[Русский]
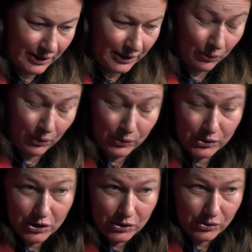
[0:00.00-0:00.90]
такой
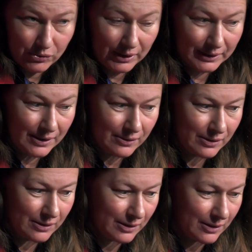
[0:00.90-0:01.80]
аутичностью иногда
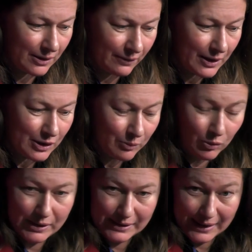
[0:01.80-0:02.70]
скрывается
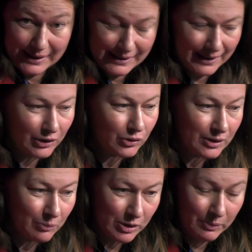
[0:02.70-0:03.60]
много страстей,
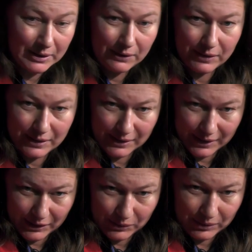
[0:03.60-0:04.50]
которые, может быть, не видно,
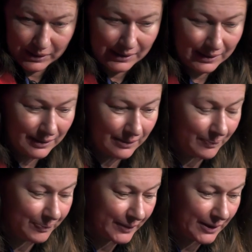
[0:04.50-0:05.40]
которые
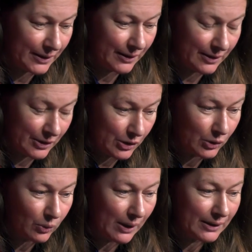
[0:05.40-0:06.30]
это
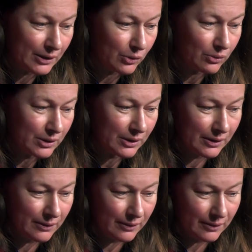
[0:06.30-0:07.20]
интеллектуальный труд,
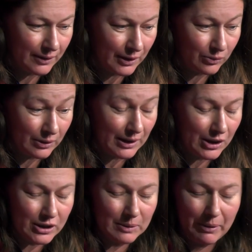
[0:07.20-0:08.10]
э, который не
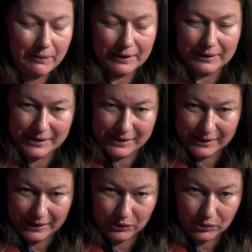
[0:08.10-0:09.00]
лежит на
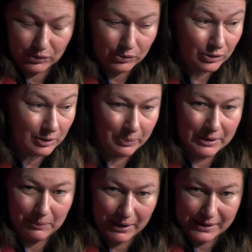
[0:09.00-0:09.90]
поверхности, который трудно
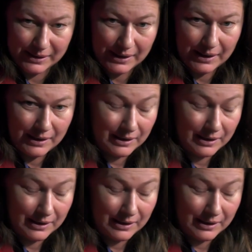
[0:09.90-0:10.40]
понимать. И,